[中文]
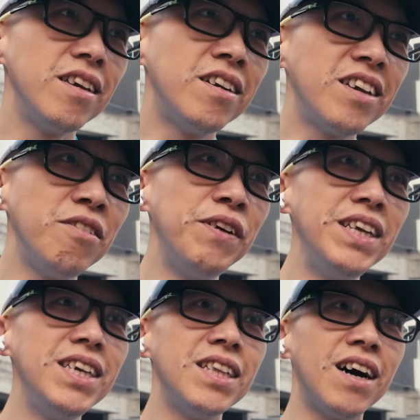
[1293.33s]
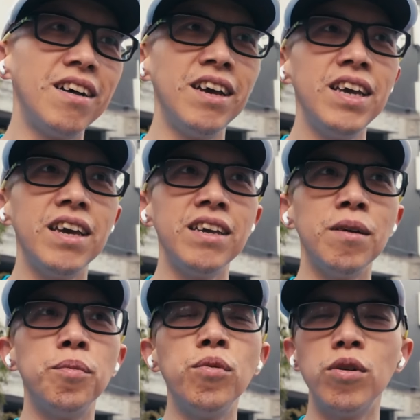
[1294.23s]
一一分析呢，好像也
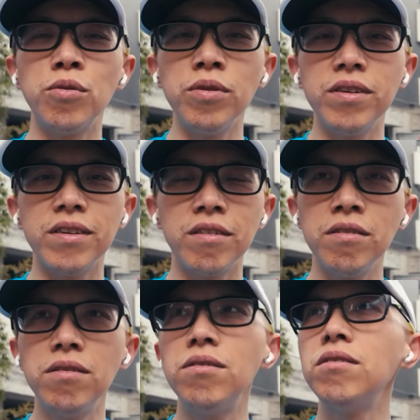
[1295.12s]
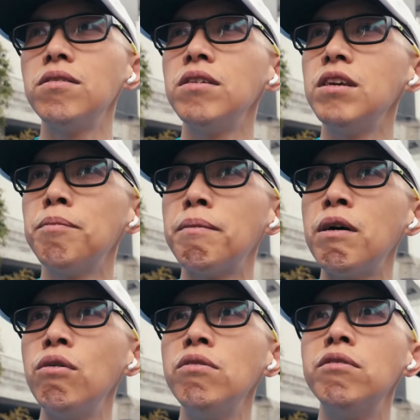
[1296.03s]
也不过如此，所以就就慢
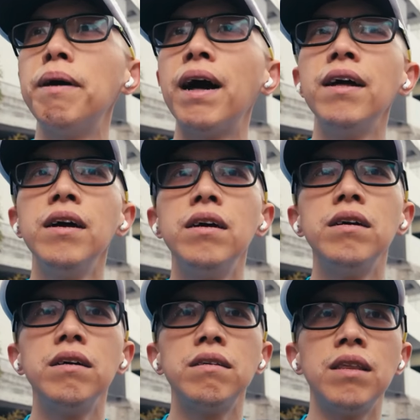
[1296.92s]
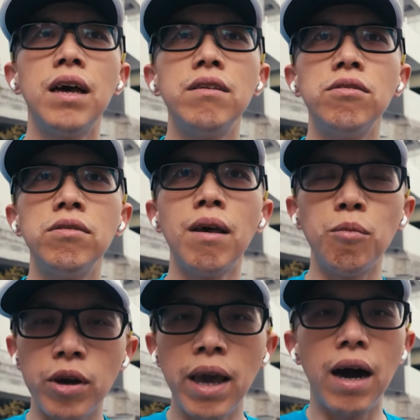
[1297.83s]
慢恢复吧。现在就是在
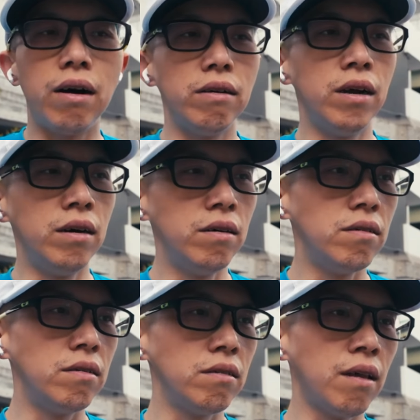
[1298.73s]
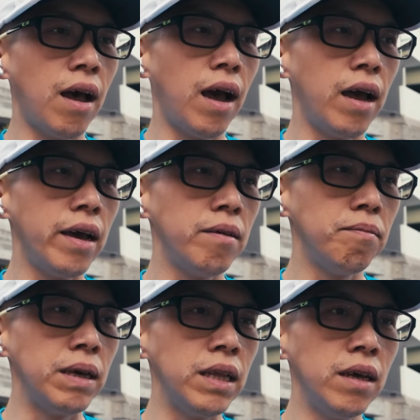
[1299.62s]
抹药，然后在
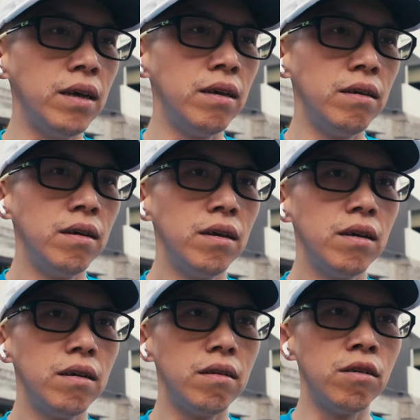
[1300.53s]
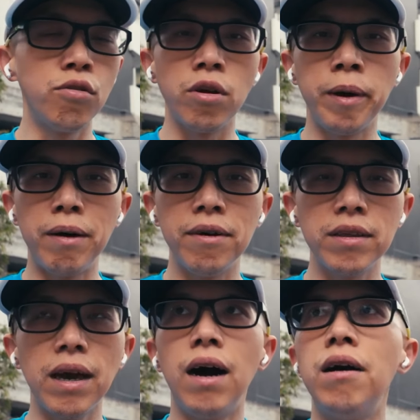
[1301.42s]
每天热水泡泡
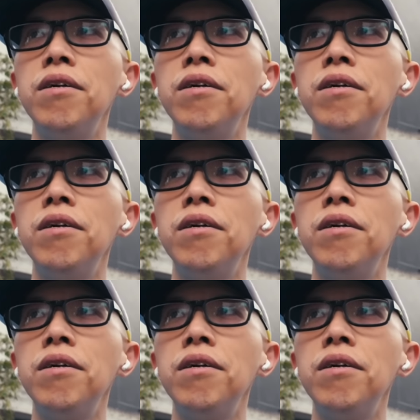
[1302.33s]
脚，